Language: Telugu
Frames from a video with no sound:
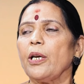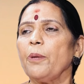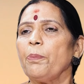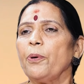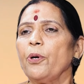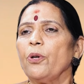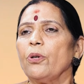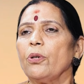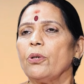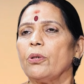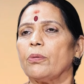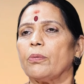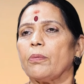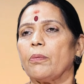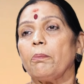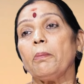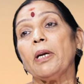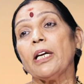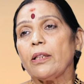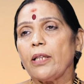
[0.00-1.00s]
ఇప్పుడు
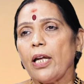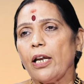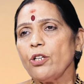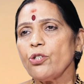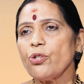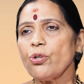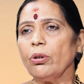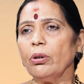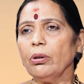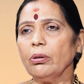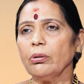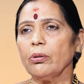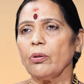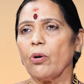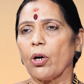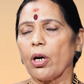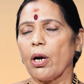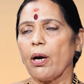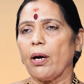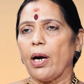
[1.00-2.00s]
మీకు తెలుసు
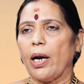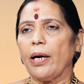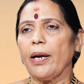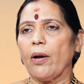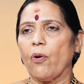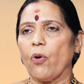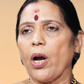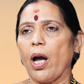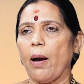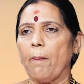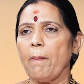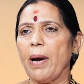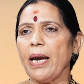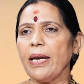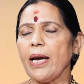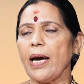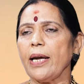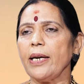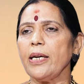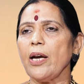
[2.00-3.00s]
ఒక అంటే ఒక
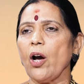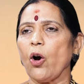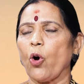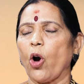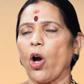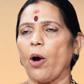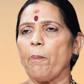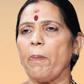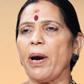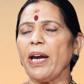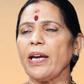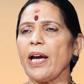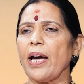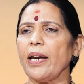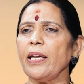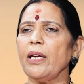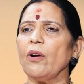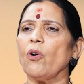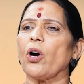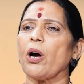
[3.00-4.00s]
అమ్మాయి గాని ఒక అబ్బాయి
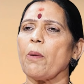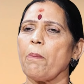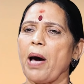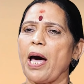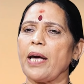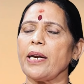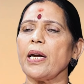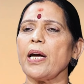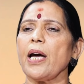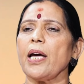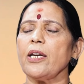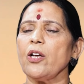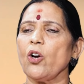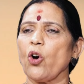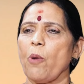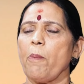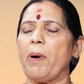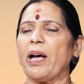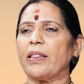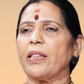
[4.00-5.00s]
గాని ఒక భార్య గాని
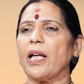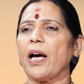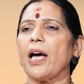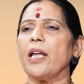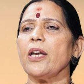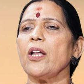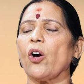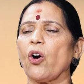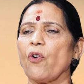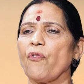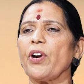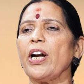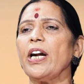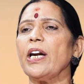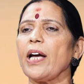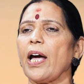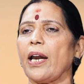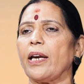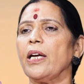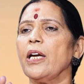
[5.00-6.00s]
ఒక భర్త గాని ఒక
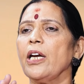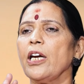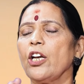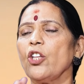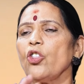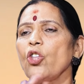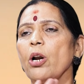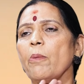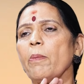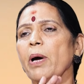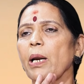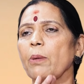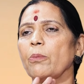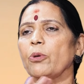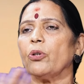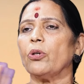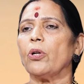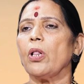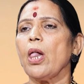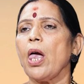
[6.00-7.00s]
ఫ్రెండ్ గాని ఇందులో
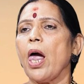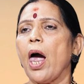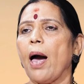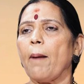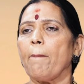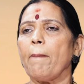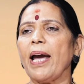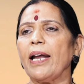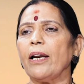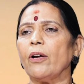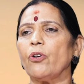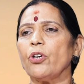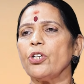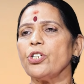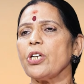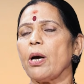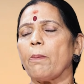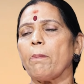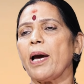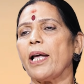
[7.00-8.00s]
మనము అమ్మాయిల
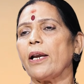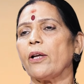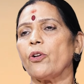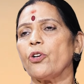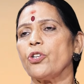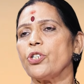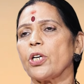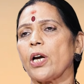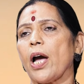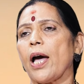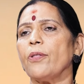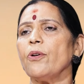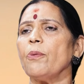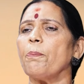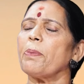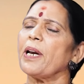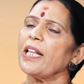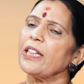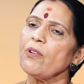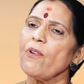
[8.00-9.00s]
గురించి అబ్బాయిల గురించి కాదు
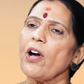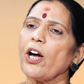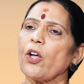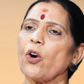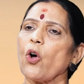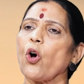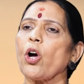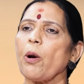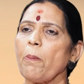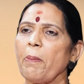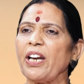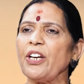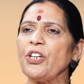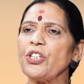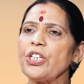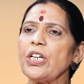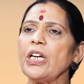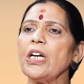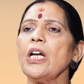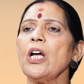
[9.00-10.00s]
ప్రతి ఒక్క ఒక
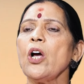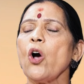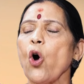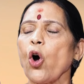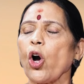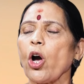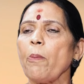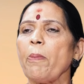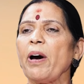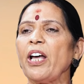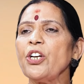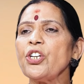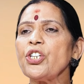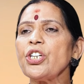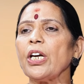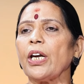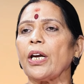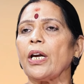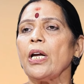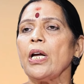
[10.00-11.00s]
మనిషి ఒక
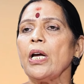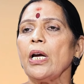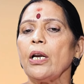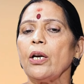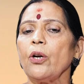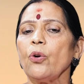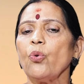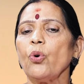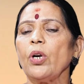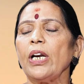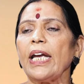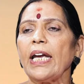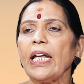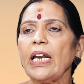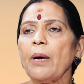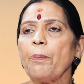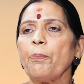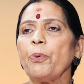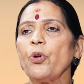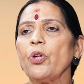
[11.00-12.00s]
మనిషి నువ్వు
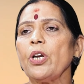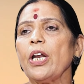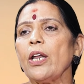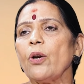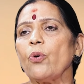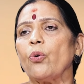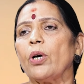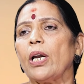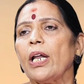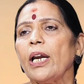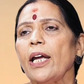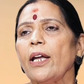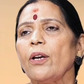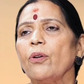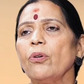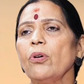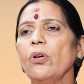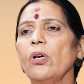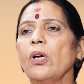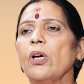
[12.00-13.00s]
లేనప్పుడు నేను
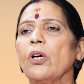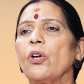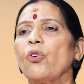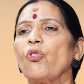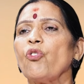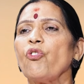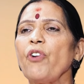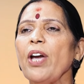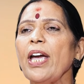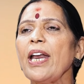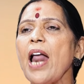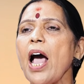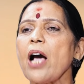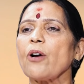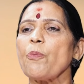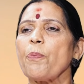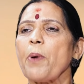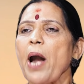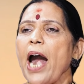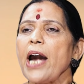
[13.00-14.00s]
ఉండలేను నువ్వే
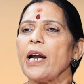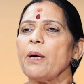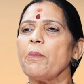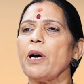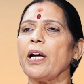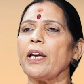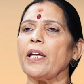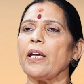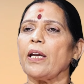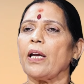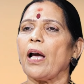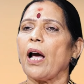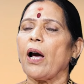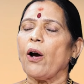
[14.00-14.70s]
నాకు ప్రాణం అని